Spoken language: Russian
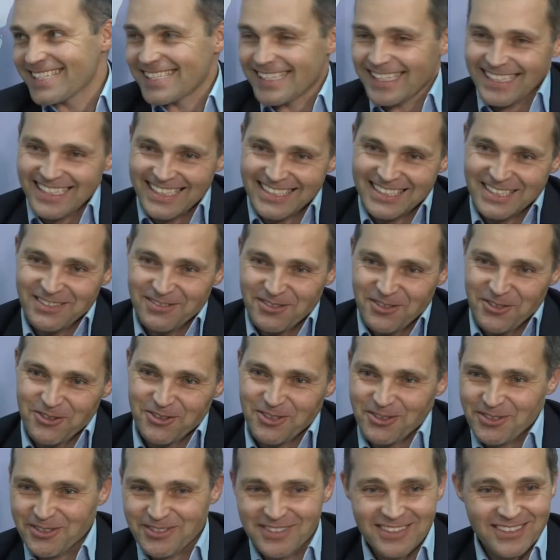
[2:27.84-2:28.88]
стоят там
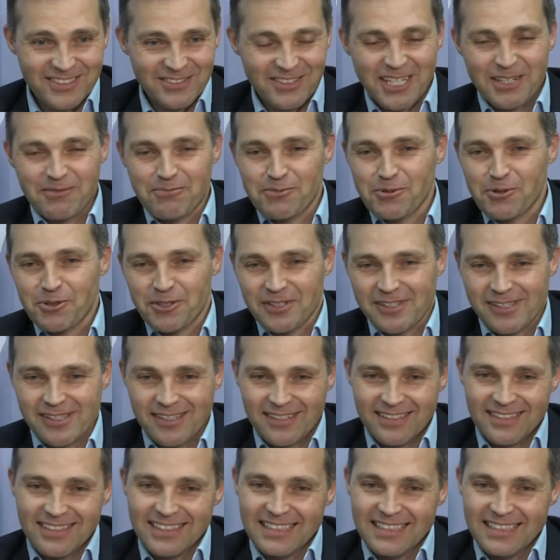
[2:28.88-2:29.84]
что-то, ну как борются.